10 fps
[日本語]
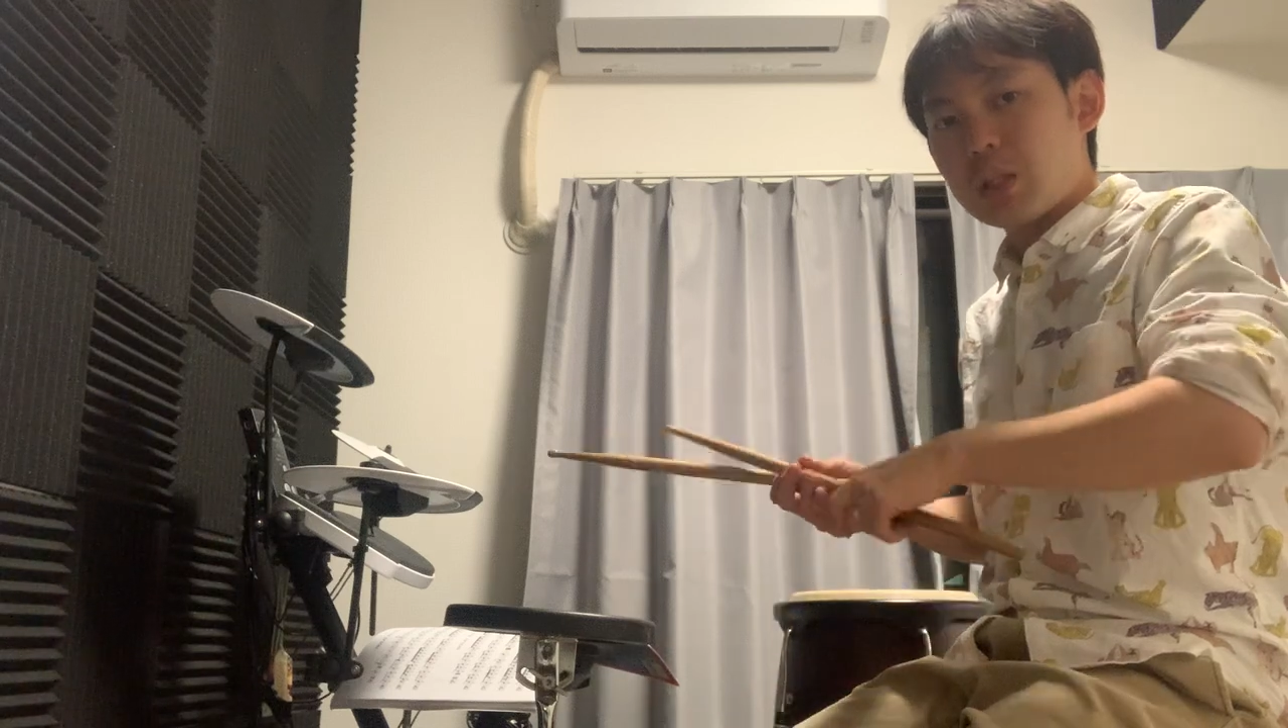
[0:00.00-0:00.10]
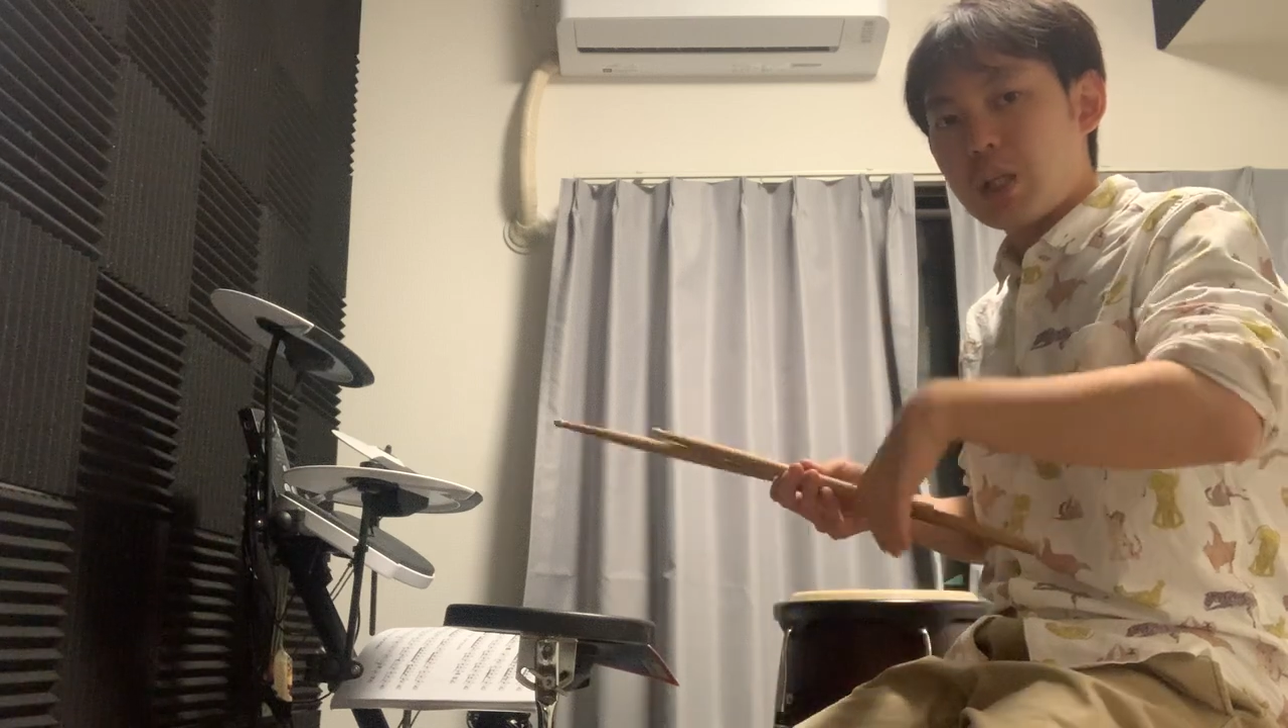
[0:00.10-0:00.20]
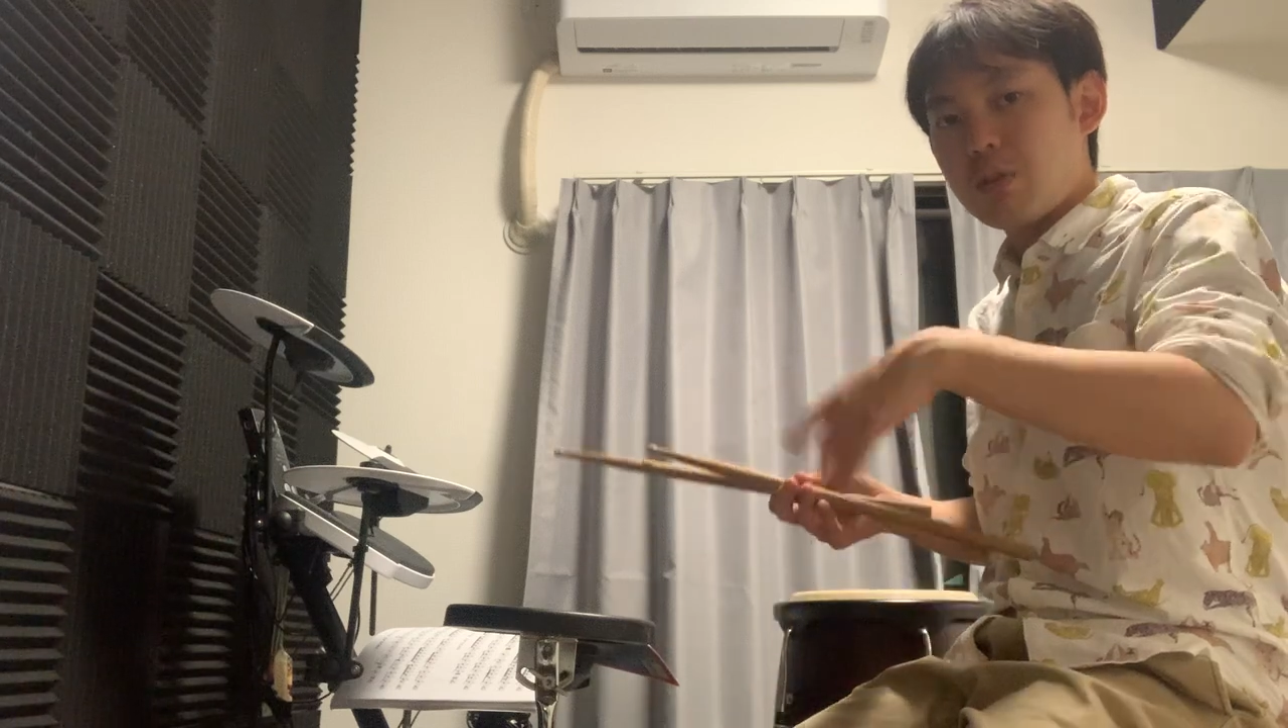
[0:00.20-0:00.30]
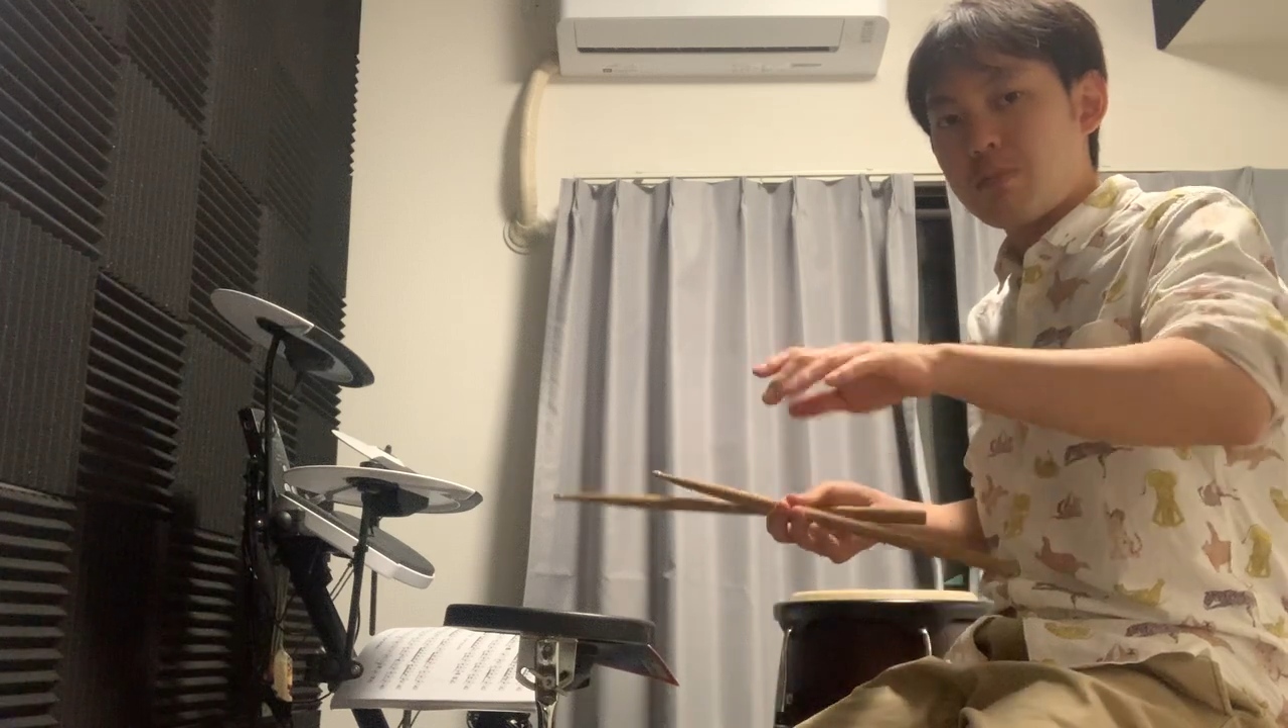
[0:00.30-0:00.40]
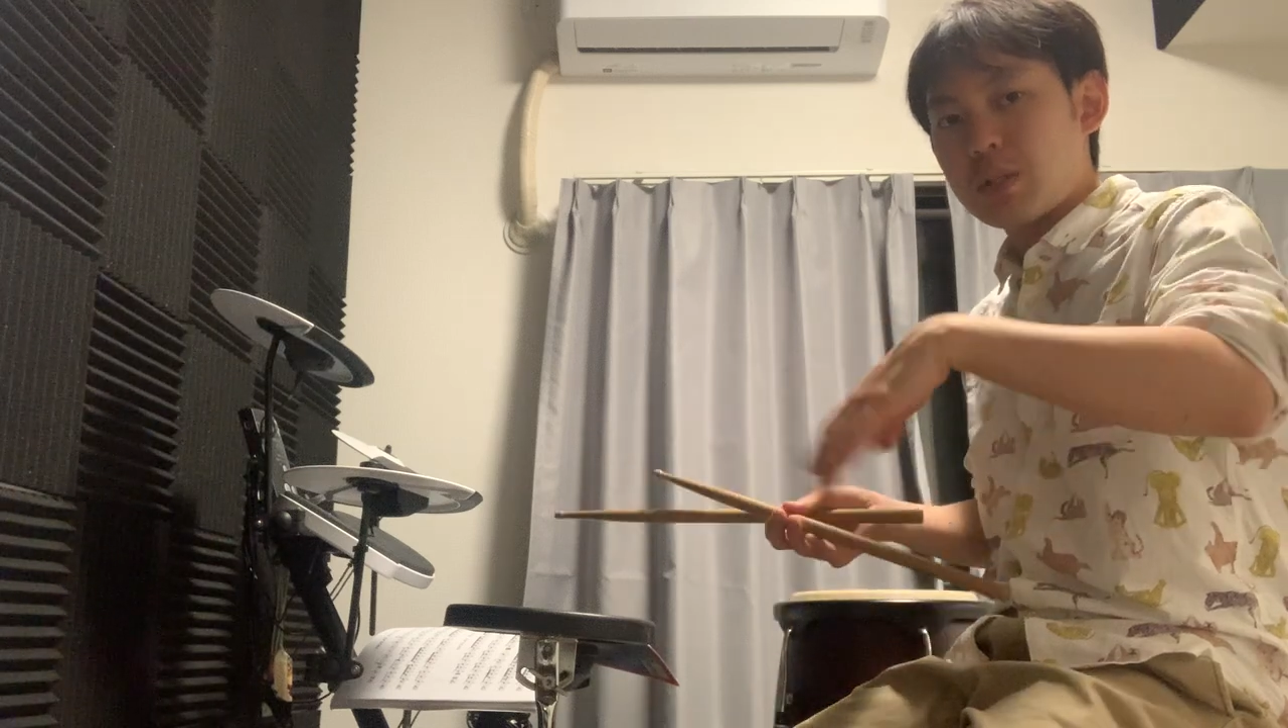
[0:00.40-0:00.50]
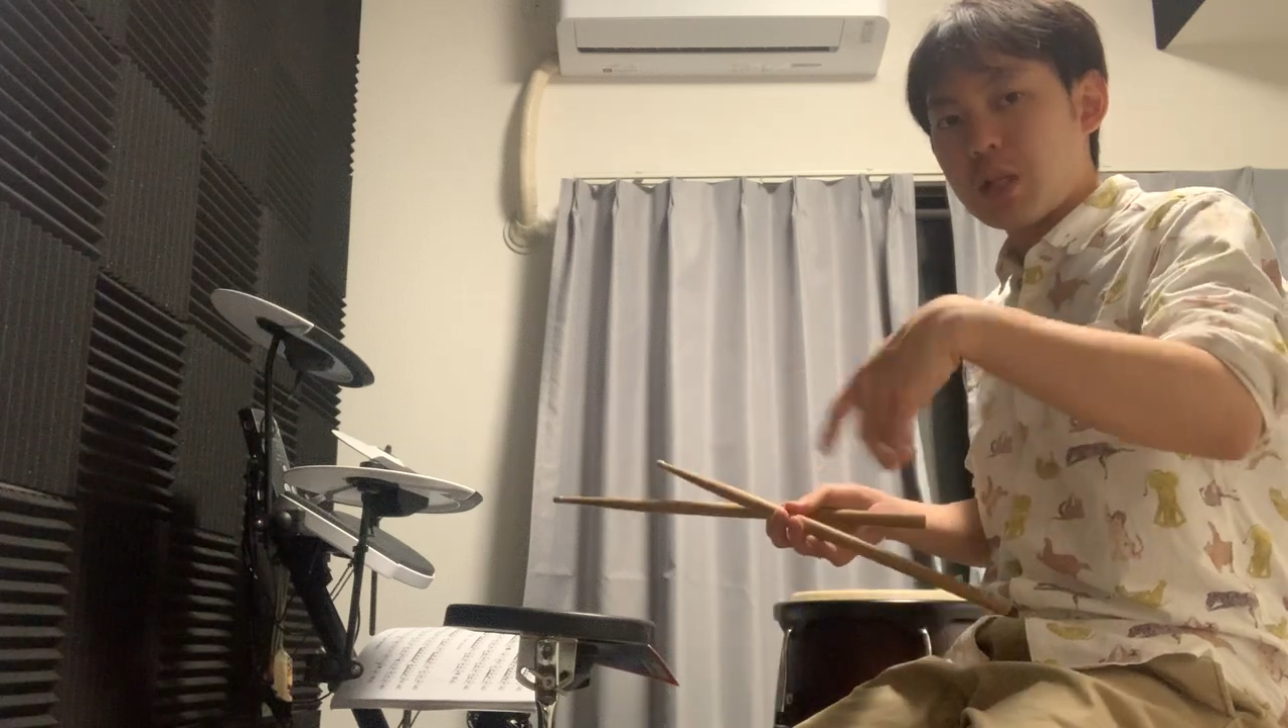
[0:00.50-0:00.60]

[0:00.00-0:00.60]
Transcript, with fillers: 手首